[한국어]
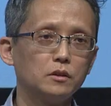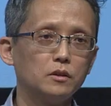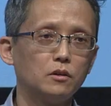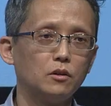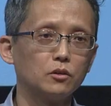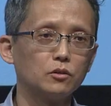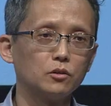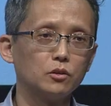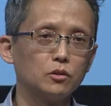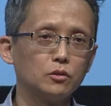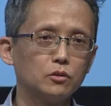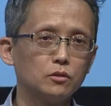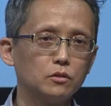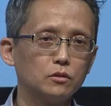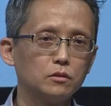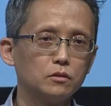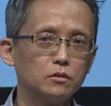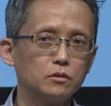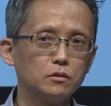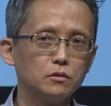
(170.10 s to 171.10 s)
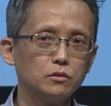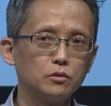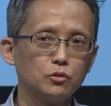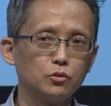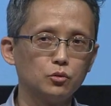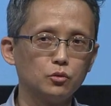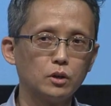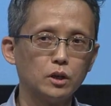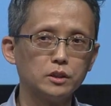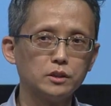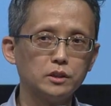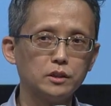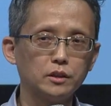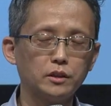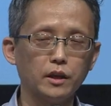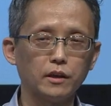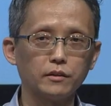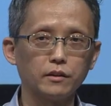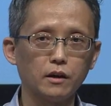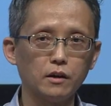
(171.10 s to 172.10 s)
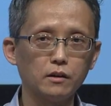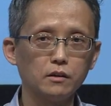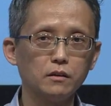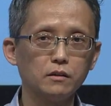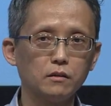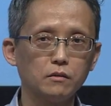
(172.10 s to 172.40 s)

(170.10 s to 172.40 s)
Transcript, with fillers: 어떤 두 가지 대상,